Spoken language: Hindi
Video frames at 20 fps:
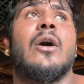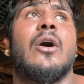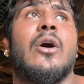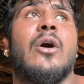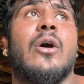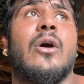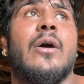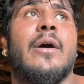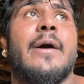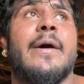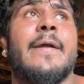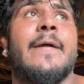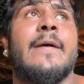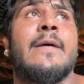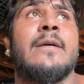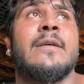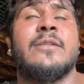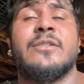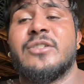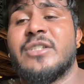और
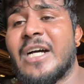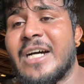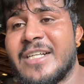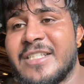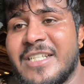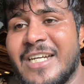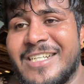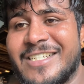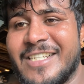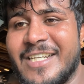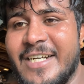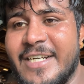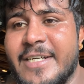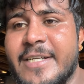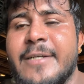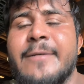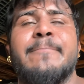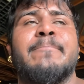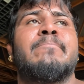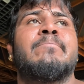चार चार सेट
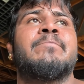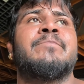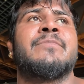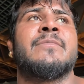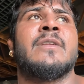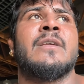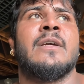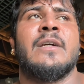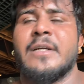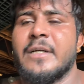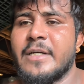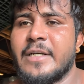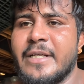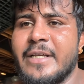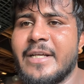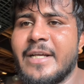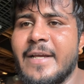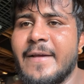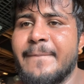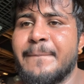
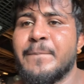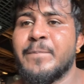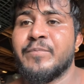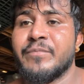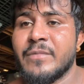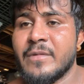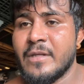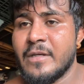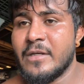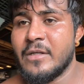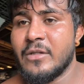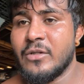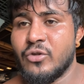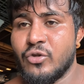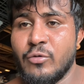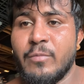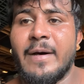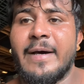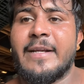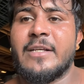ठीक है
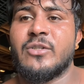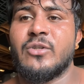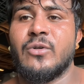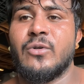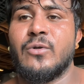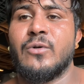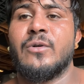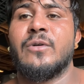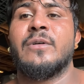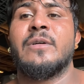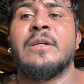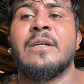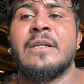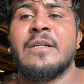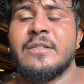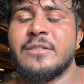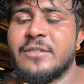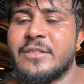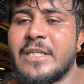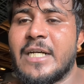दोबारा सुन लो
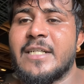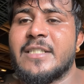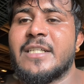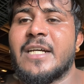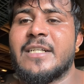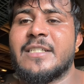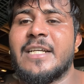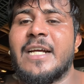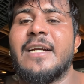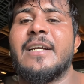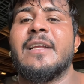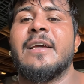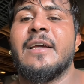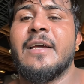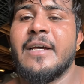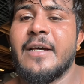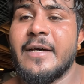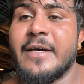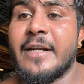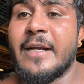चार चार सेट
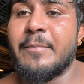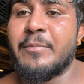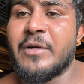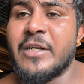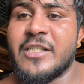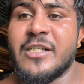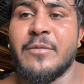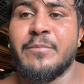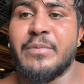रेपटेशन